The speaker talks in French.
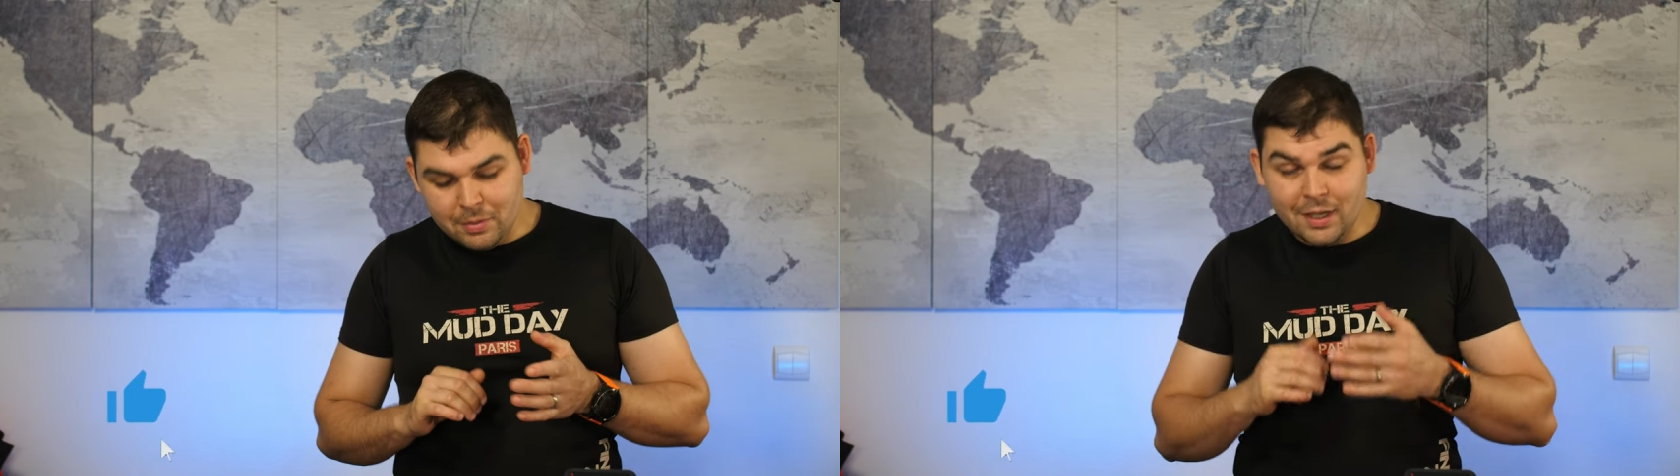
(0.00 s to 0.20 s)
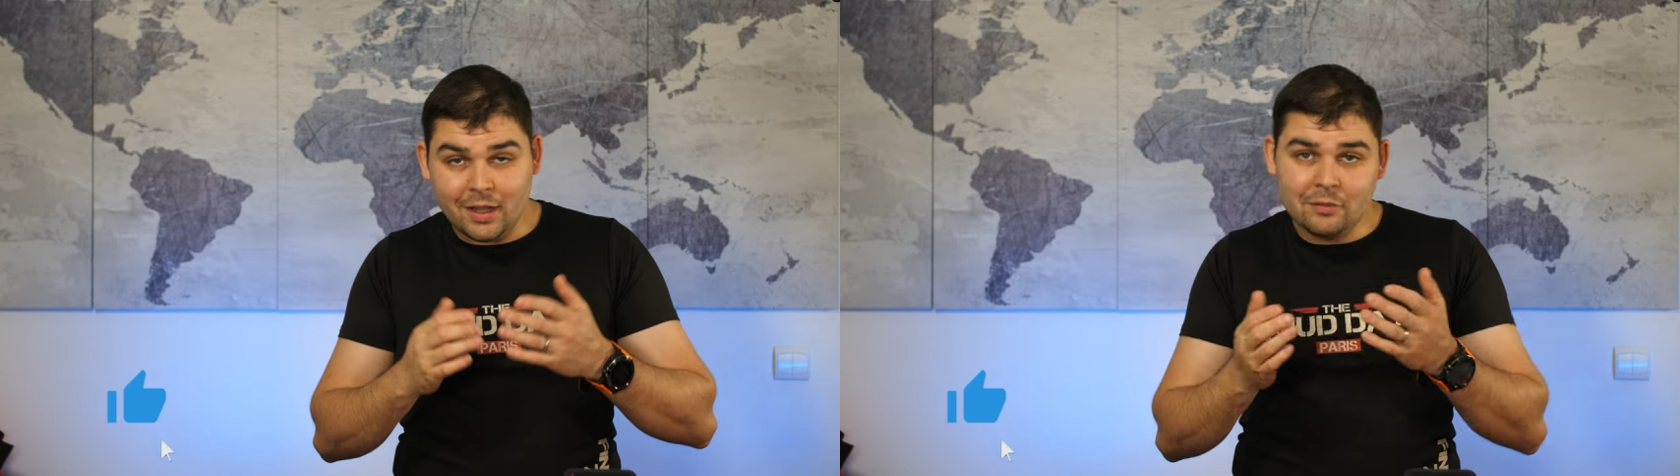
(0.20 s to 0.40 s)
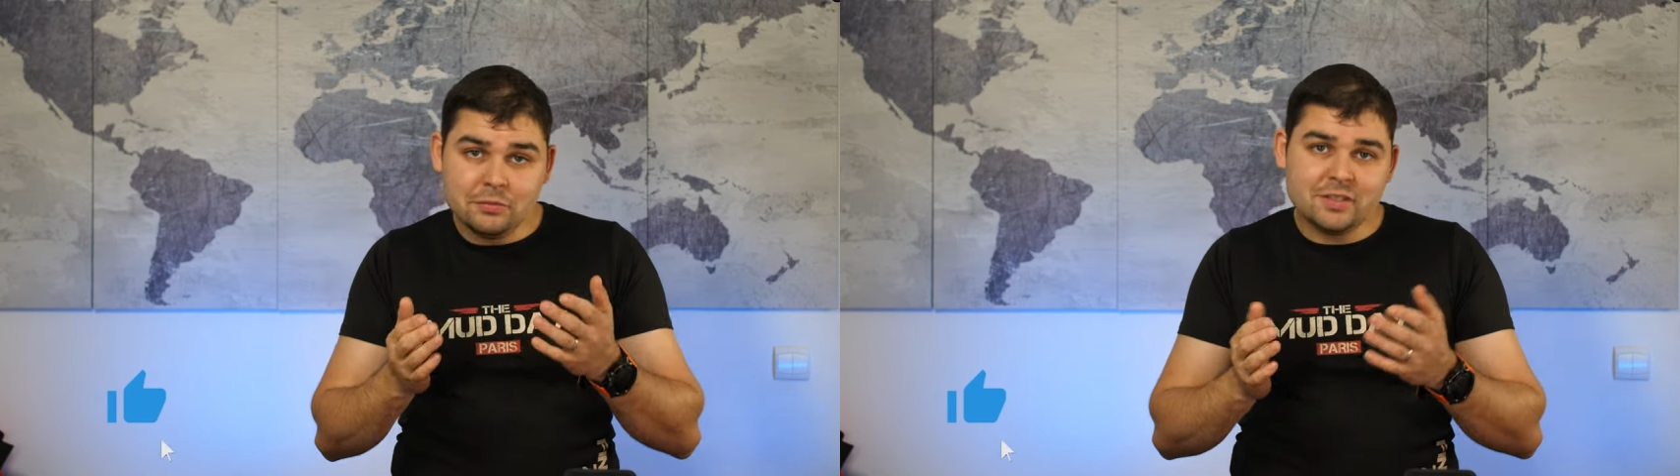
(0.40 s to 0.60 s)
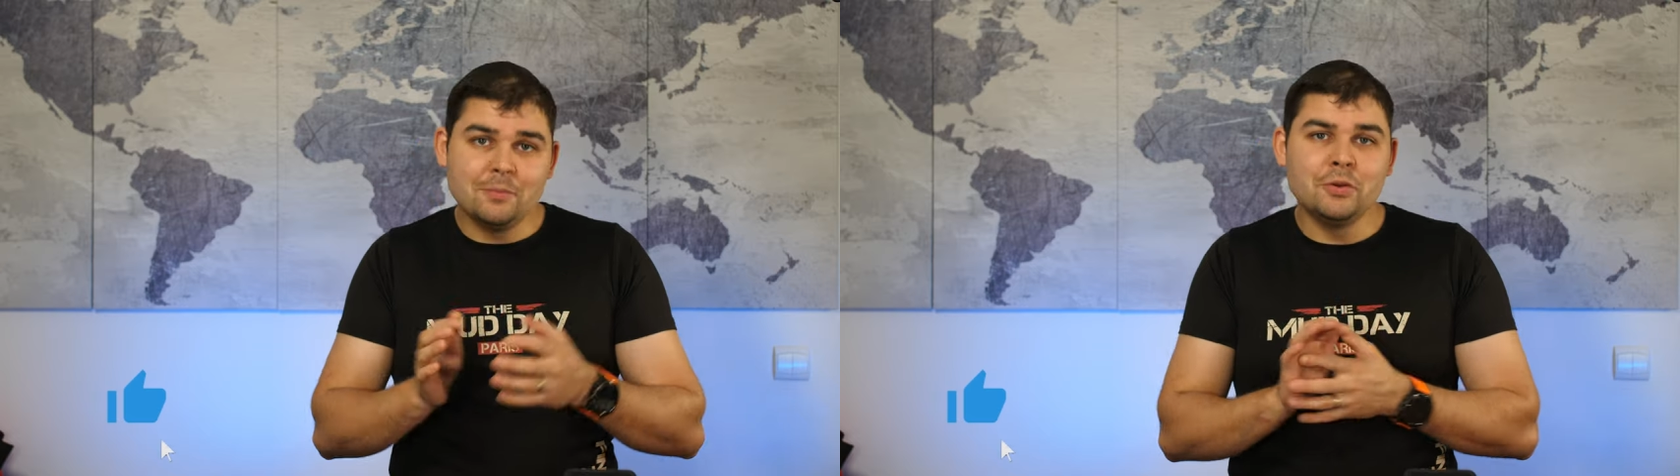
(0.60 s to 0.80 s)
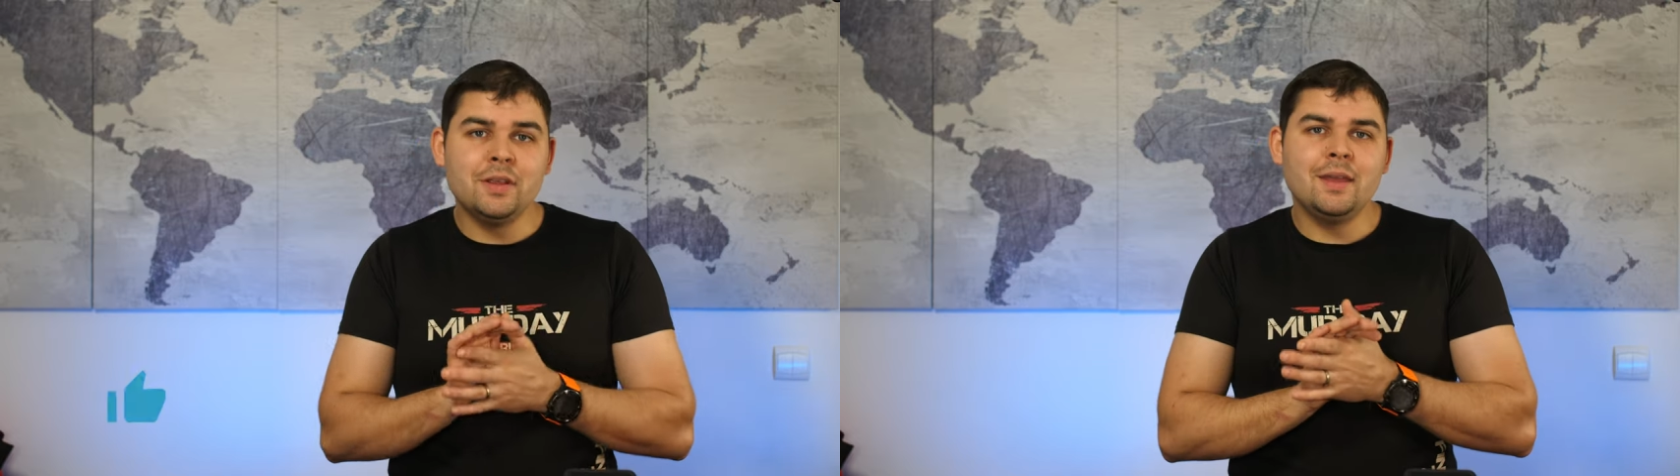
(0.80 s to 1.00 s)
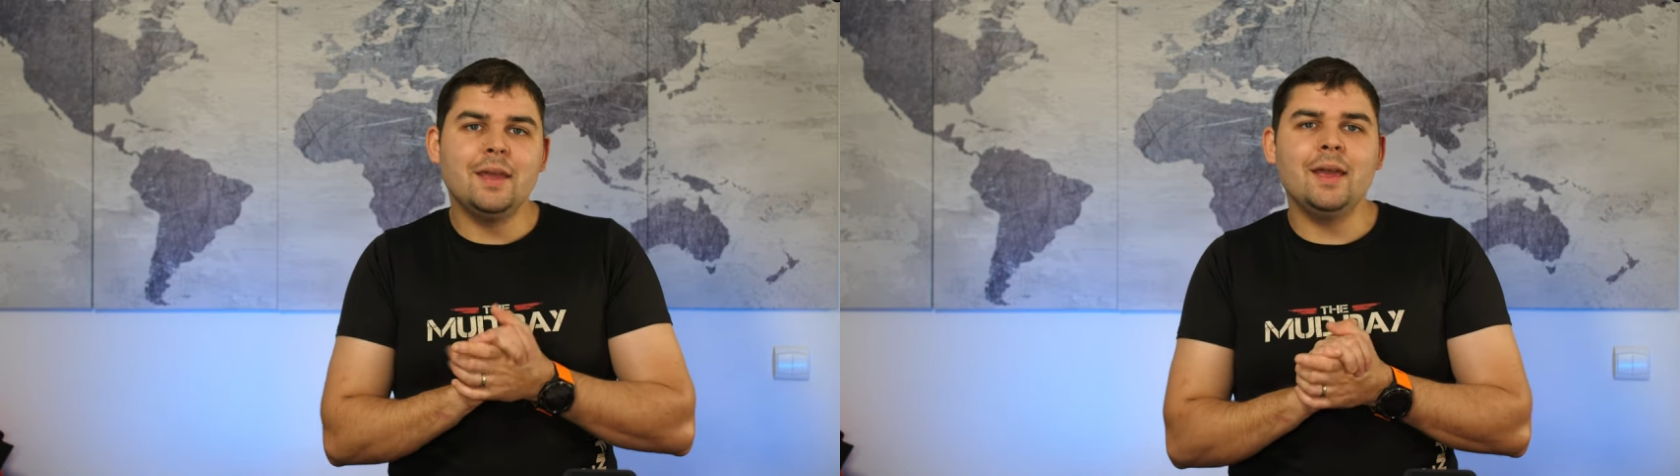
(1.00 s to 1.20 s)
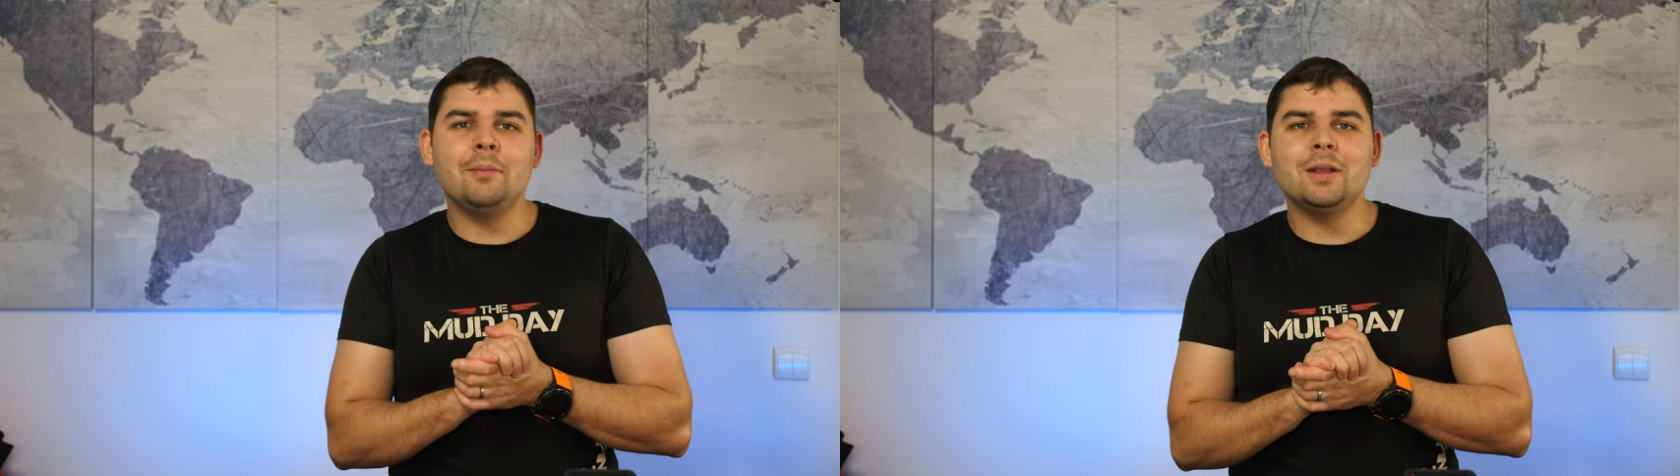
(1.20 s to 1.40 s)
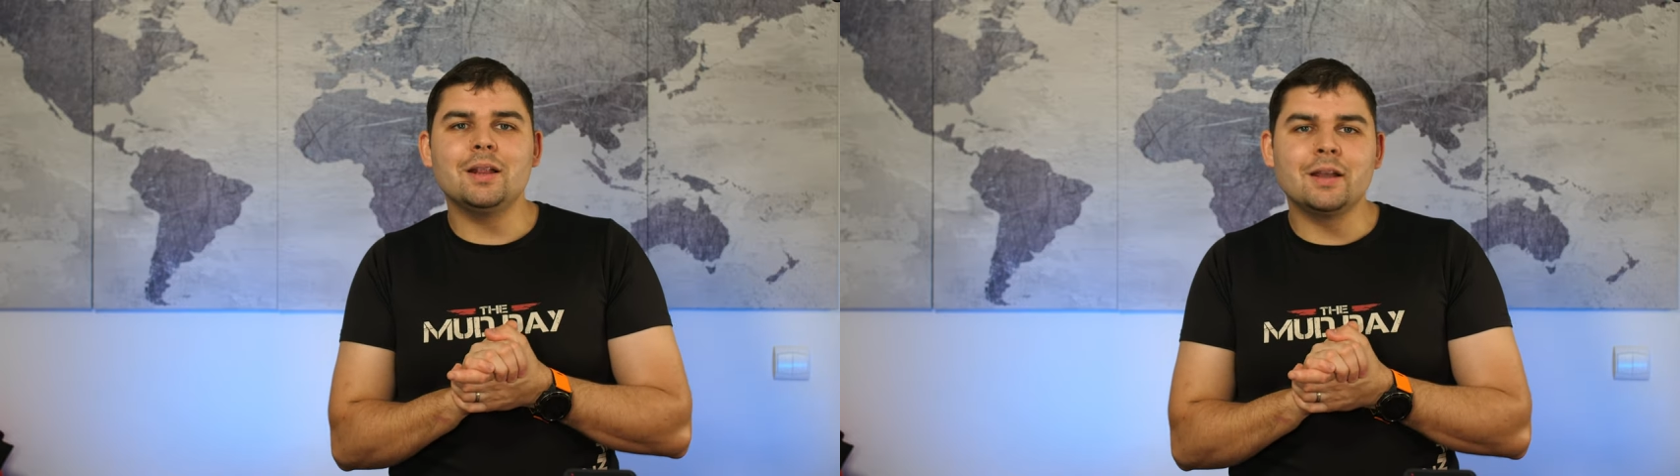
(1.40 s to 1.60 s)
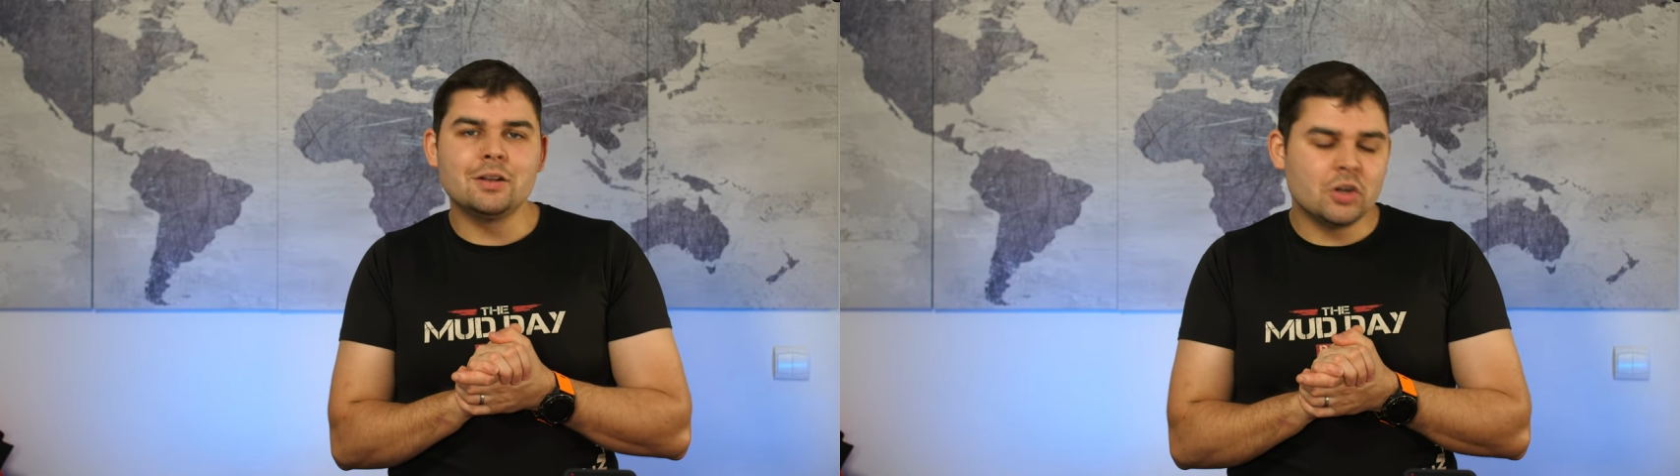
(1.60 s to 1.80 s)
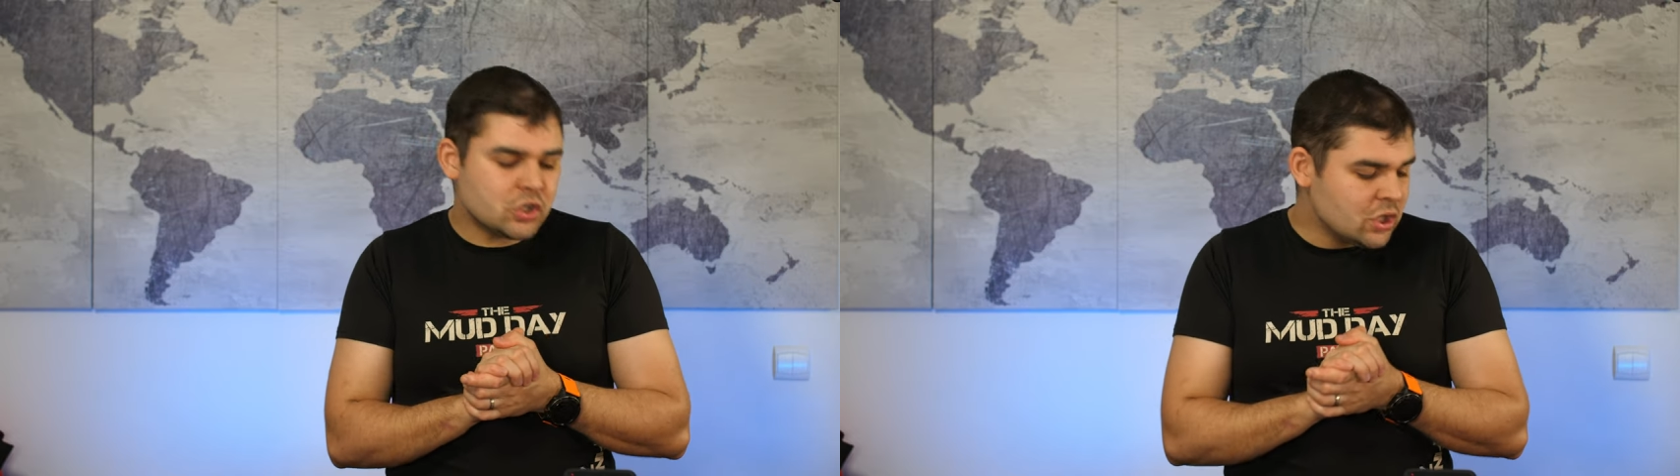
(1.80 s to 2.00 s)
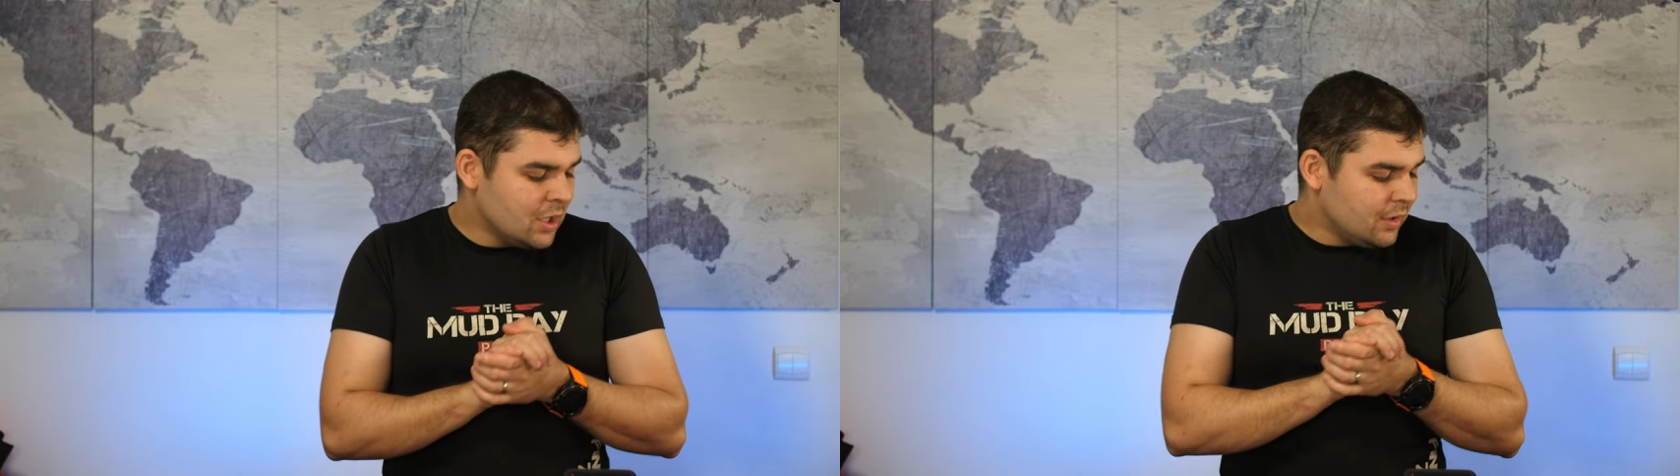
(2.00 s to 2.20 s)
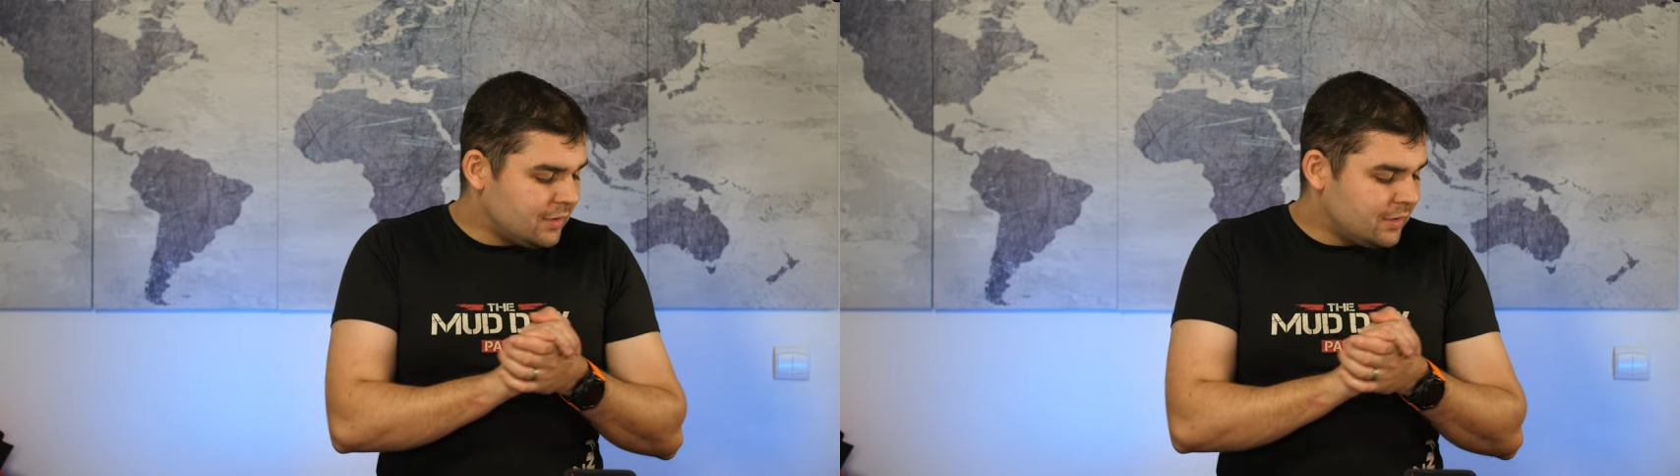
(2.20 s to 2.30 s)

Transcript: bah, à vous abonner et à mettre la cloche.